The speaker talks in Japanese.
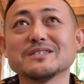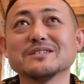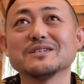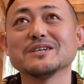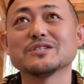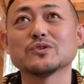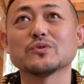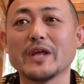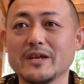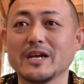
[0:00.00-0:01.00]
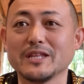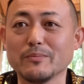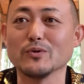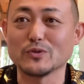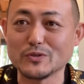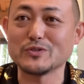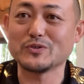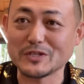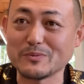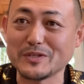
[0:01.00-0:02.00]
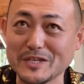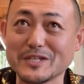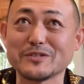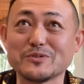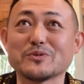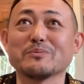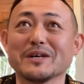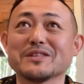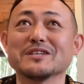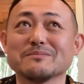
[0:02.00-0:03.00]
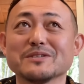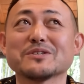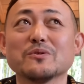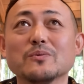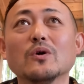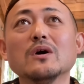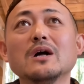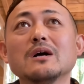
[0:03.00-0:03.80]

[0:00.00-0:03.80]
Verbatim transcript: えー、ちょっと恋愛で暴走する人たちも出てきたりする時もあったりしますけども、